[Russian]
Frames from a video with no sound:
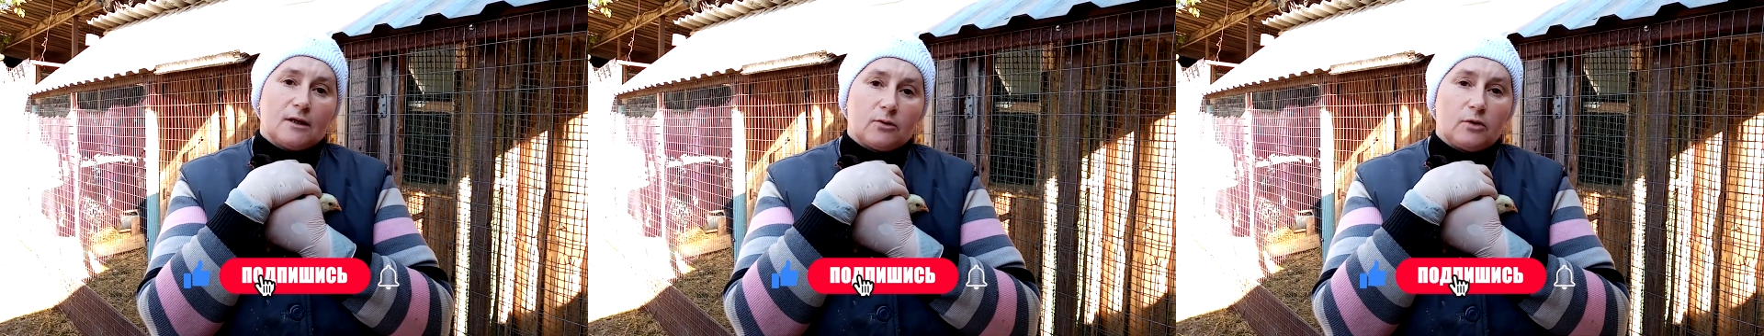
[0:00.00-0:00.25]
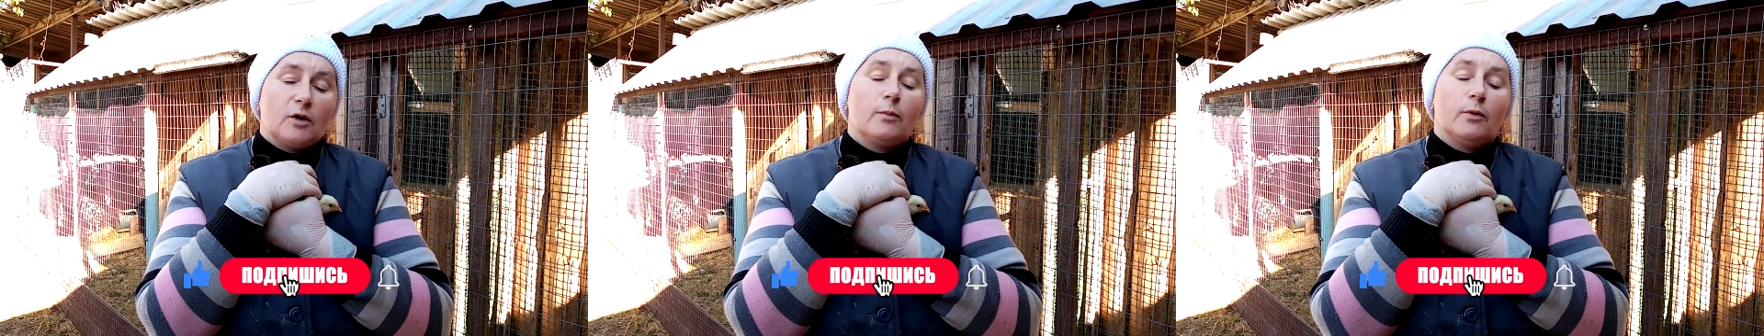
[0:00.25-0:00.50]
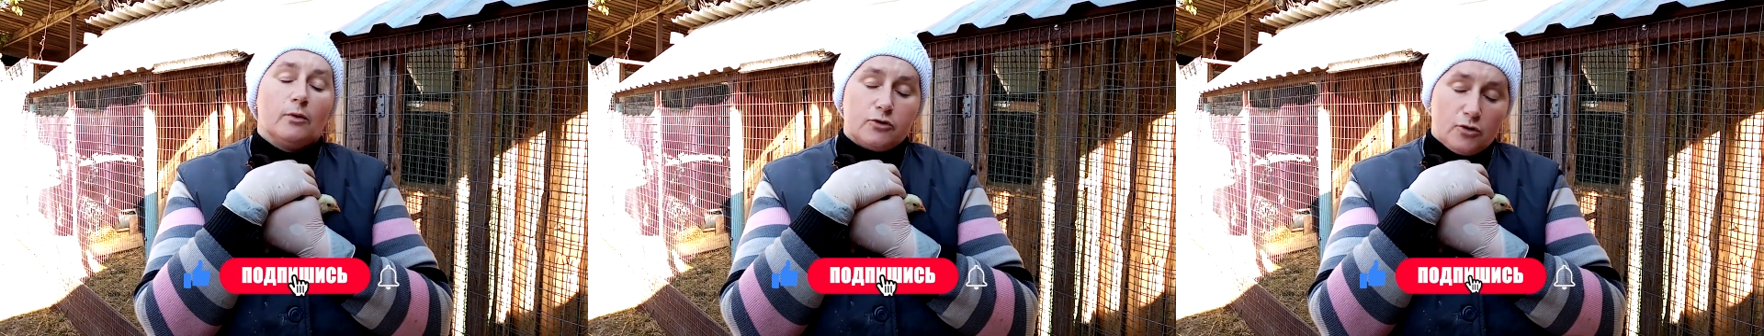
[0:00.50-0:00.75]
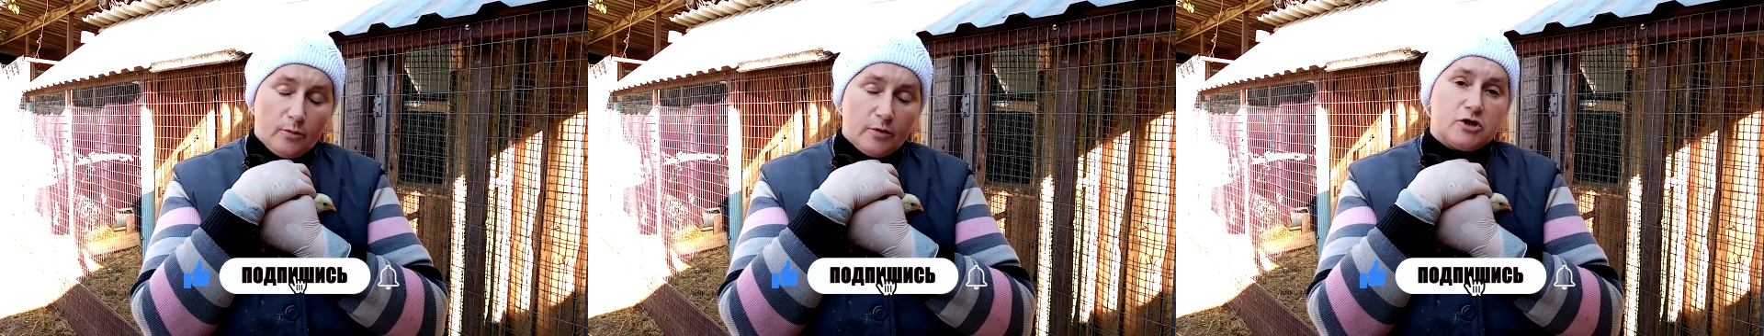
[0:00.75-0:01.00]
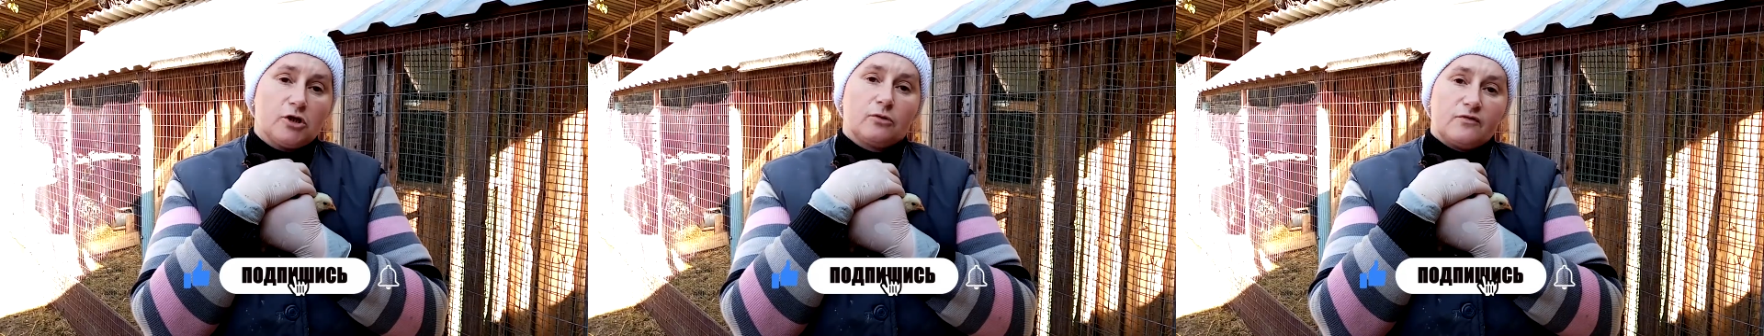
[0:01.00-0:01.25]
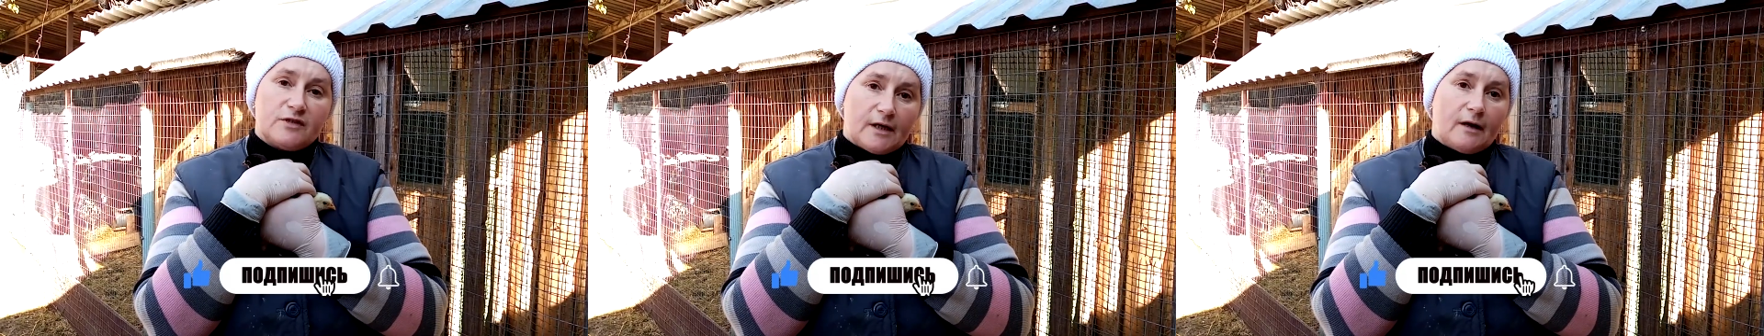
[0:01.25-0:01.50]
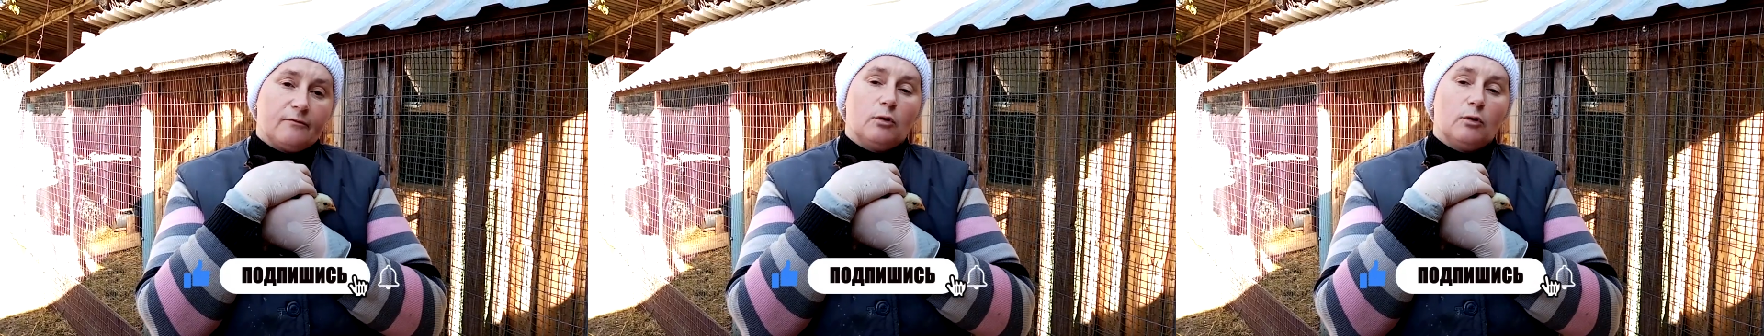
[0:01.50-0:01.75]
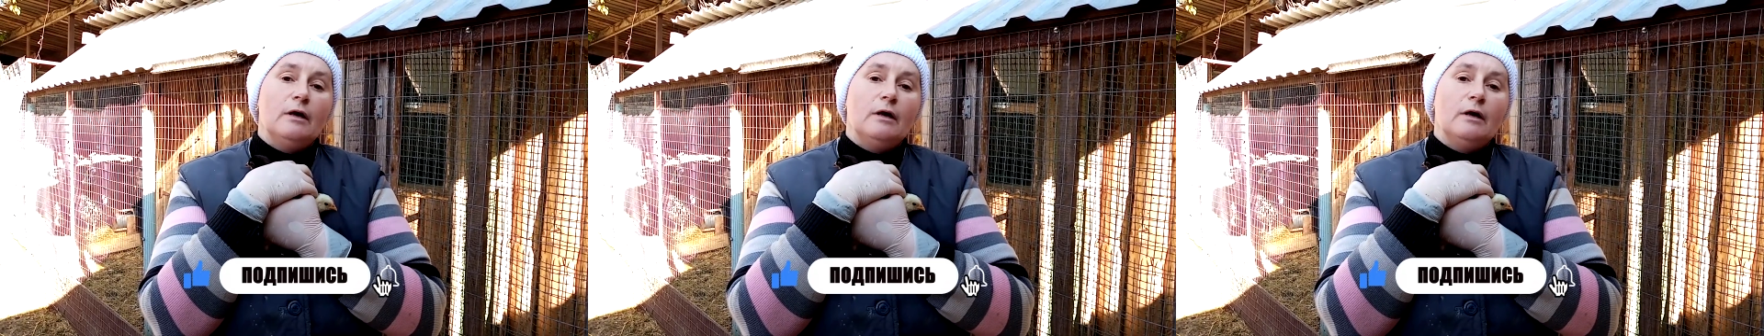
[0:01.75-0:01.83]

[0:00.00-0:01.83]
У них полутемочек, но все равно